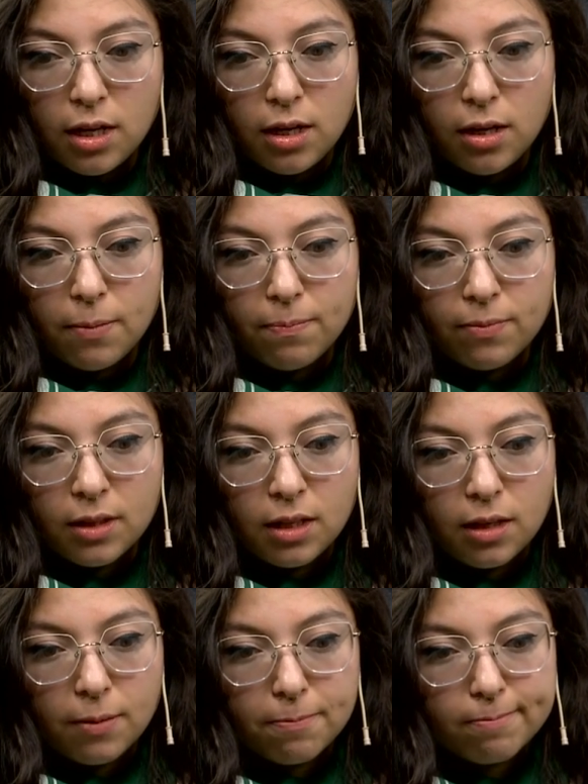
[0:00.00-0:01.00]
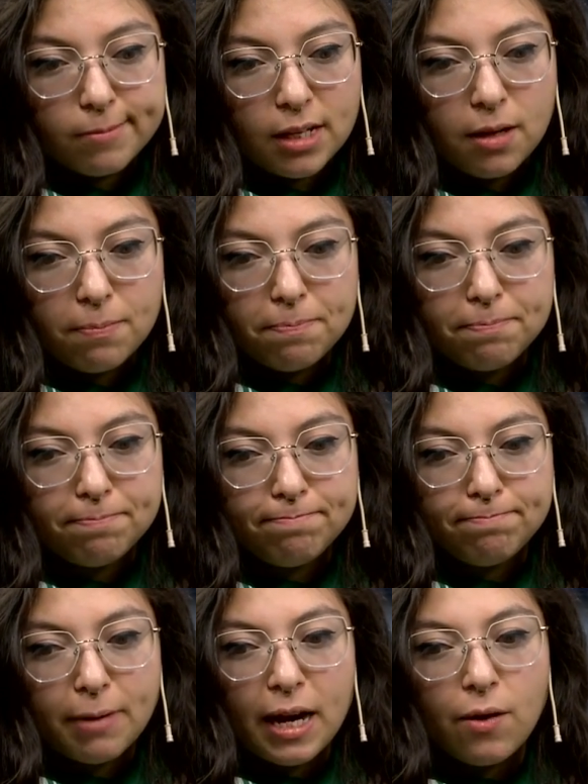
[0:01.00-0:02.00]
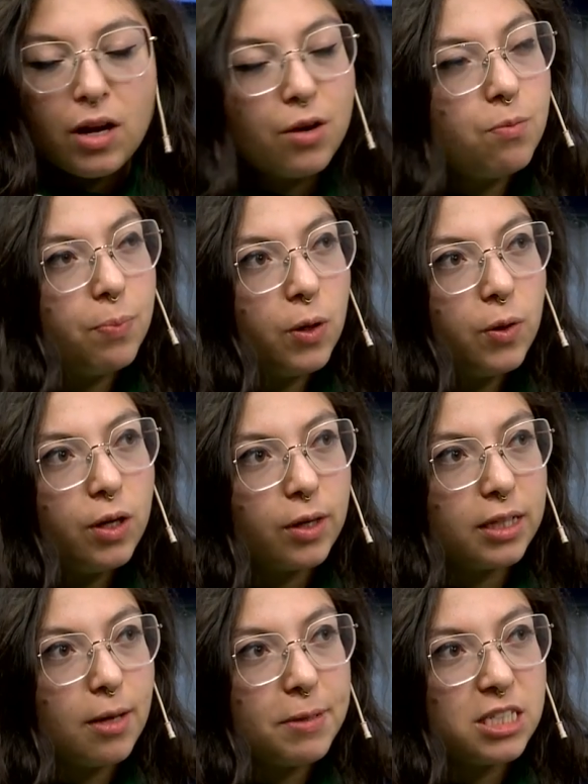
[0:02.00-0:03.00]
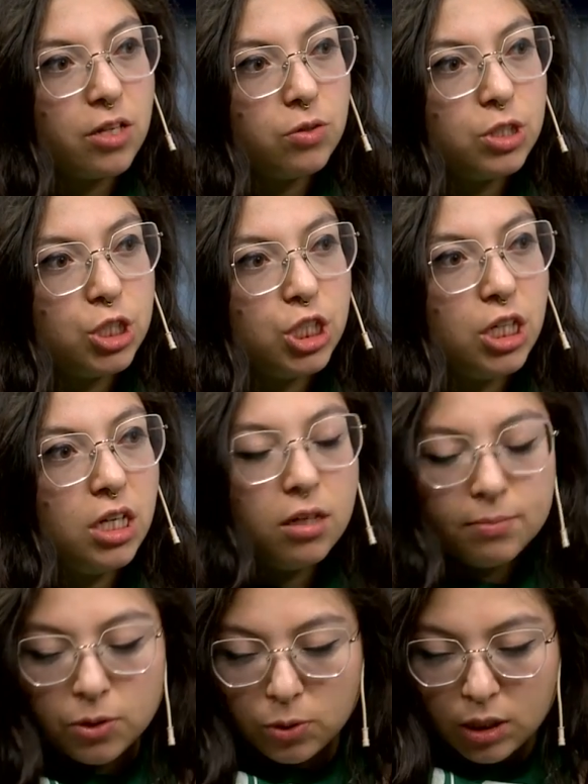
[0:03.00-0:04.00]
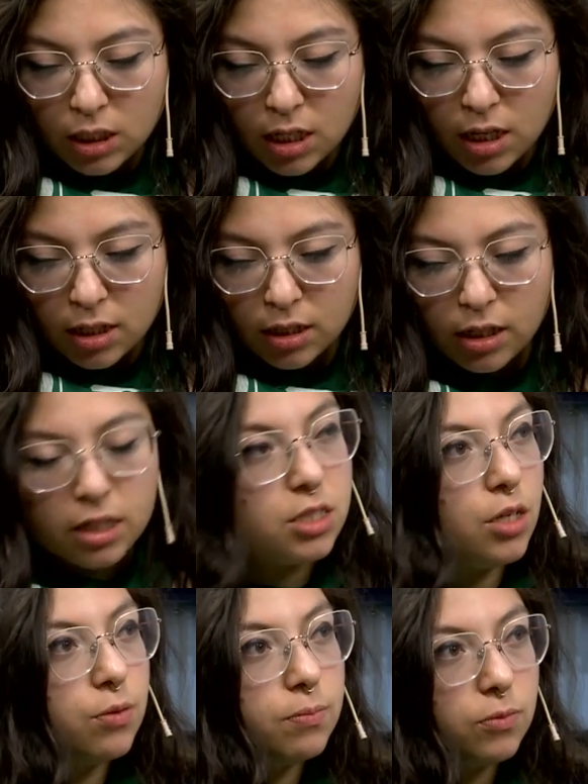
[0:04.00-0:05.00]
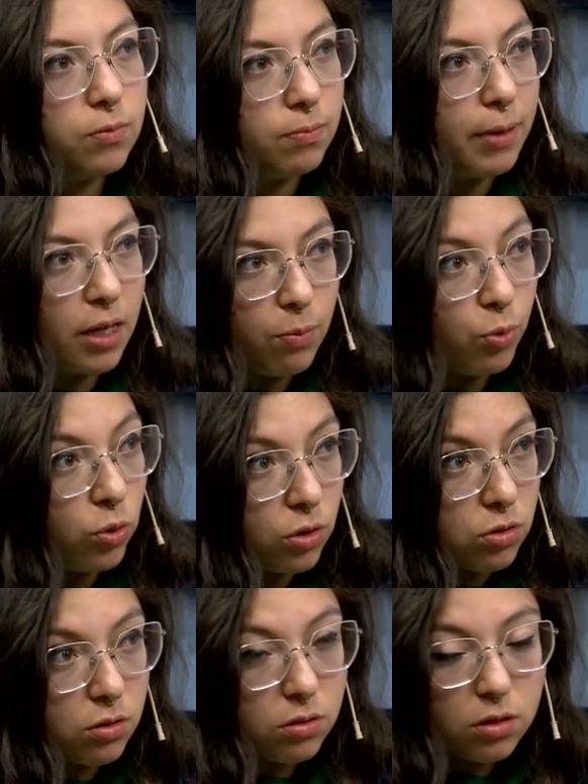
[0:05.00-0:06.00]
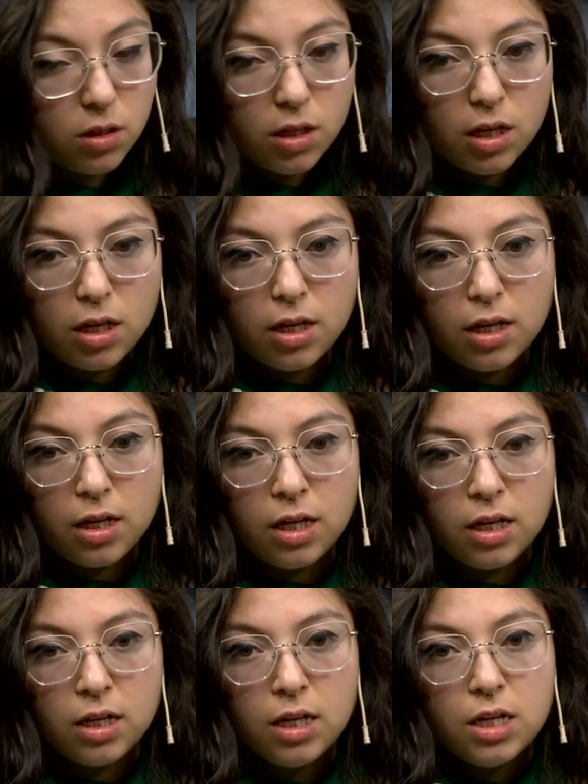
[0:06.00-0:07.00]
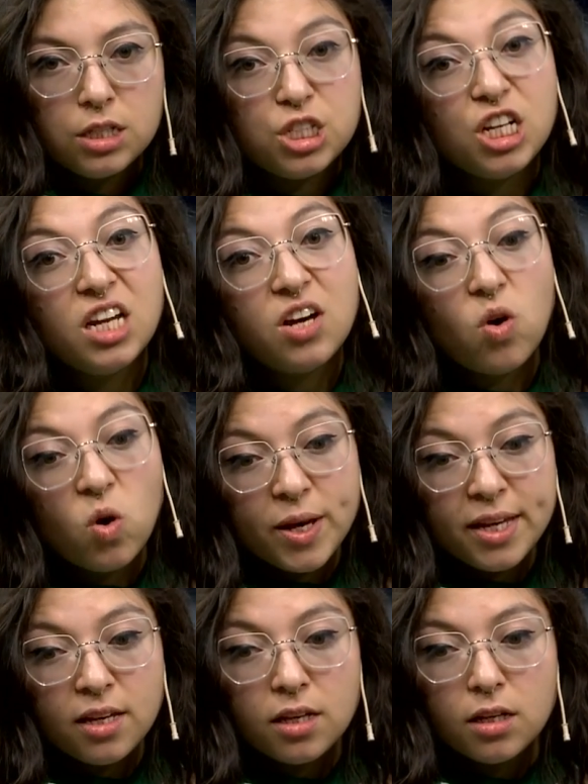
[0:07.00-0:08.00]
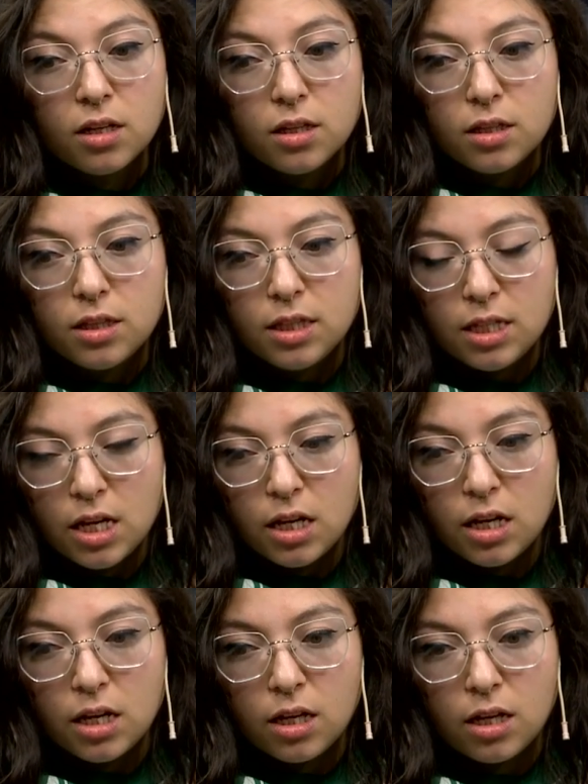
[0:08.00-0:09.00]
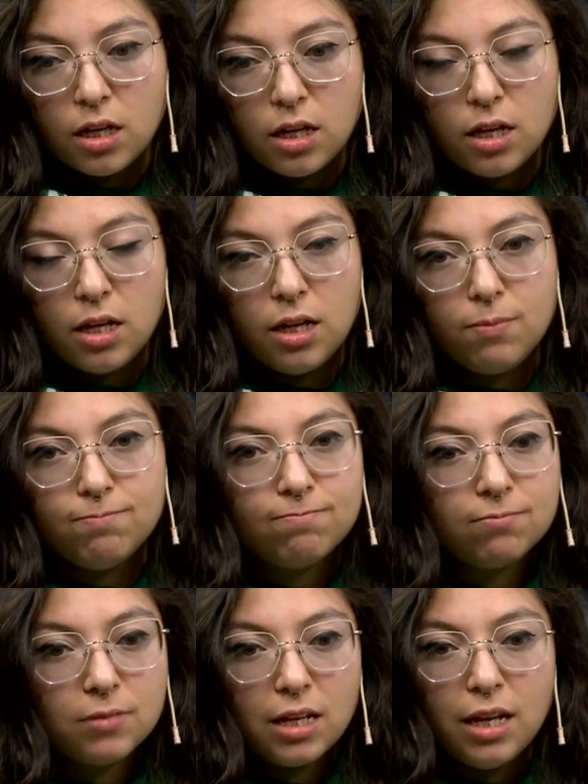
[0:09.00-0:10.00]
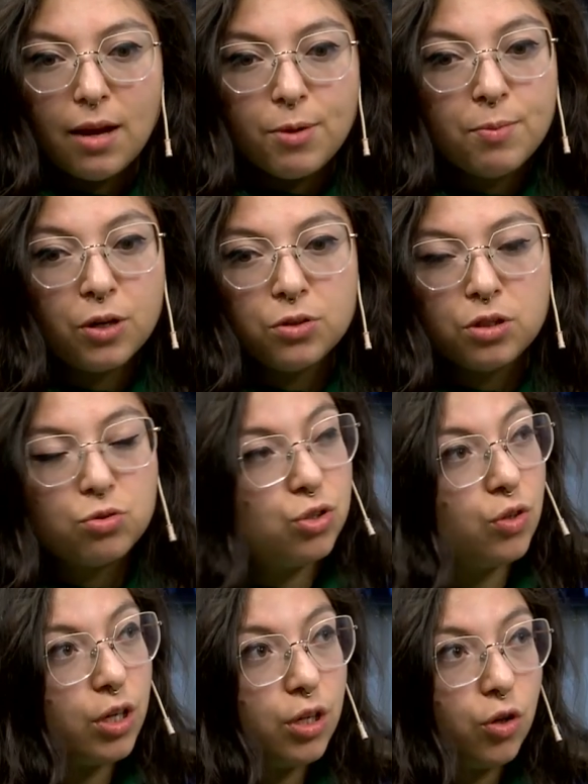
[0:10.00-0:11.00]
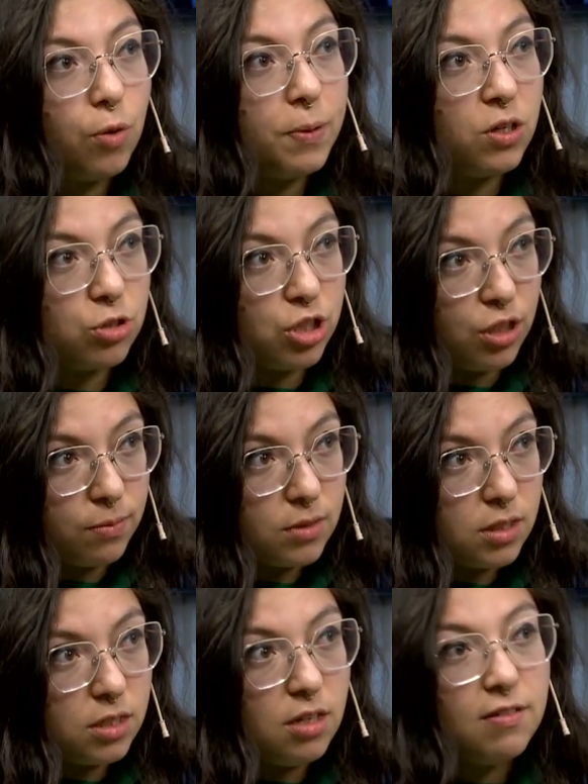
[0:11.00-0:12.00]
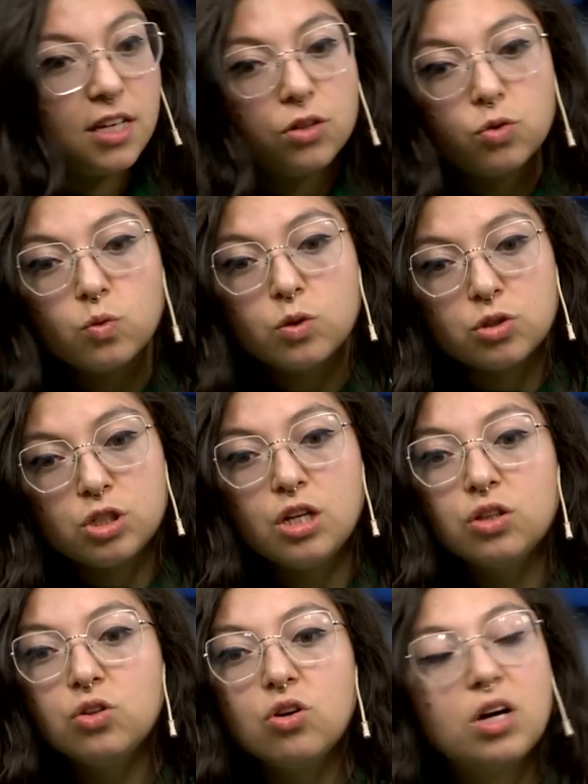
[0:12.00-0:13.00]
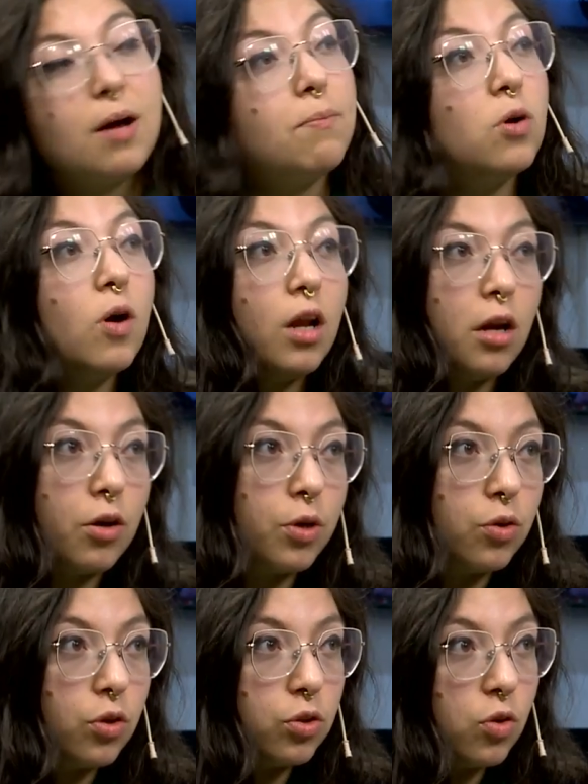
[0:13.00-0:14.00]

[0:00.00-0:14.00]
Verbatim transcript: em, para hablar un poco de lo que está pasando en Chile, me gustaría enclarecer un, par de puntos. Eh, Chile hoy tiene la misma constitución que dejó Pinochet. Si bien tuvo ciertos cambios a lo largo de todos